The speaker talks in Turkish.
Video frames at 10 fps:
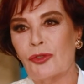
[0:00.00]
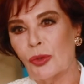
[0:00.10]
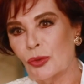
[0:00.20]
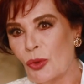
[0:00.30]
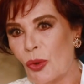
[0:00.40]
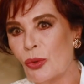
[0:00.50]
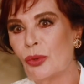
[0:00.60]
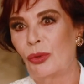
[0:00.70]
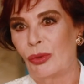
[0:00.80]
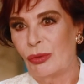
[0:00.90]
çok
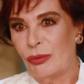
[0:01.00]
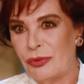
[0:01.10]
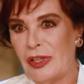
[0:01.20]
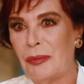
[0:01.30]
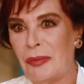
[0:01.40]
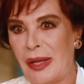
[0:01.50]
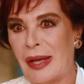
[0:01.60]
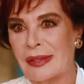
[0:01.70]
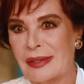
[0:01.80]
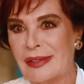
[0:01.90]
doğru
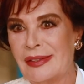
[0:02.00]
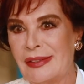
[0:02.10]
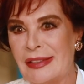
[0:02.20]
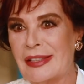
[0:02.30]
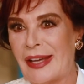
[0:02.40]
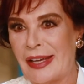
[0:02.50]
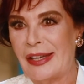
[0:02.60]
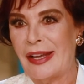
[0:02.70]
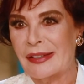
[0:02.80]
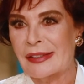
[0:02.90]
filmler, e,
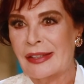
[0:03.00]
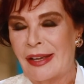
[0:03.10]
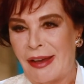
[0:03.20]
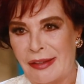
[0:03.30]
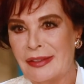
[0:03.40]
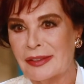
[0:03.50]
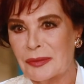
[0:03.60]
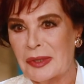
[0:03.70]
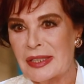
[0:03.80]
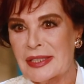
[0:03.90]
hikayeler
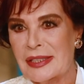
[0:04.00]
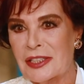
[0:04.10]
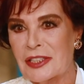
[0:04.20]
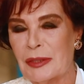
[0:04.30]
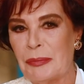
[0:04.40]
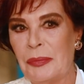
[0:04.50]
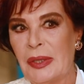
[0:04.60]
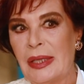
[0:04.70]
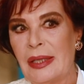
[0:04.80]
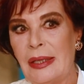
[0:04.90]
anlatmayı seçtim.
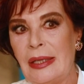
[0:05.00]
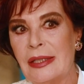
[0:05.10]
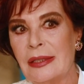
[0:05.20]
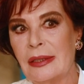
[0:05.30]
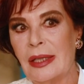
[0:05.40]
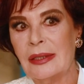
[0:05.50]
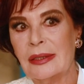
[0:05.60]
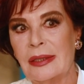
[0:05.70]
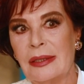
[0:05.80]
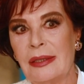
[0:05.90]
İlk
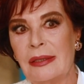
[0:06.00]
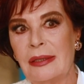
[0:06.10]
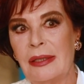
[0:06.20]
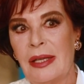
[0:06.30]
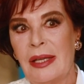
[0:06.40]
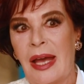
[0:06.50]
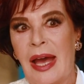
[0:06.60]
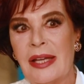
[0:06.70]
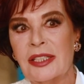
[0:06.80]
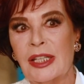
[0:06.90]
yıllar e,
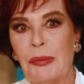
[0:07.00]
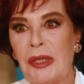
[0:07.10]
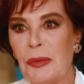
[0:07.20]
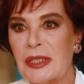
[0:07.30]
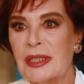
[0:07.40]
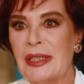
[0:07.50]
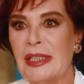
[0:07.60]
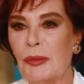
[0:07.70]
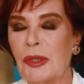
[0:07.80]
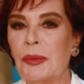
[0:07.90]
her şey benim
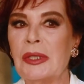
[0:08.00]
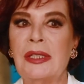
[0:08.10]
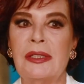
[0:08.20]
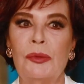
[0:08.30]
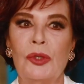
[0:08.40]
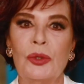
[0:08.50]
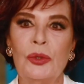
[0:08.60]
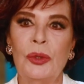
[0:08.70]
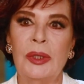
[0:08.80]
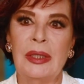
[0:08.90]
istediğim gibi
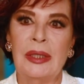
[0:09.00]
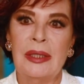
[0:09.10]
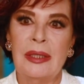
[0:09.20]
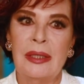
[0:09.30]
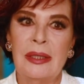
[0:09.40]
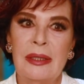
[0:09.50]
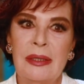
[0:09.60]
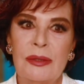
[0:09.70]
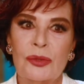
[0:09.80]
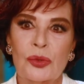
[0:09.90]
gitmiyordu. E,
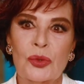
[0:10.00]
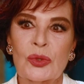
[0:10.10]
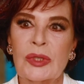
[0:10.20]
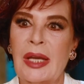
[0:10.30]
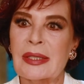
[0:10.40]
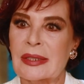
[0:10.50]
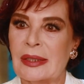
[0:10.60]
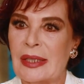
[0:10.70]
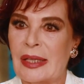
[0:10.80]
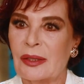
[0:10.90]
Susuz Yaz
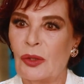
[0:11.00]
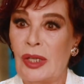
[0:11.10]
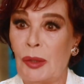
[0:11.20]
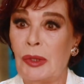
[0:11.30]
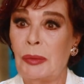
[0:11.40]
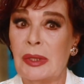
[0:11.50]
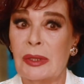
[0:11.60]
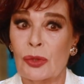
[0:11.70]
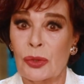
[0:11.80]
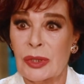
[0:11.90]
kadar önemli
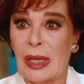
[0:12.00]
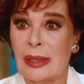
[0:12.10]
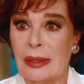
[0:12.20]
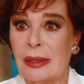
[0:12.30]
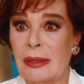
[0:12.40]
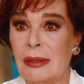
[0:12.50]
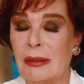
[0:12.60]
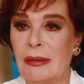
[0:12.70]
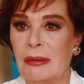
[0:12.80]
bir sosyal e,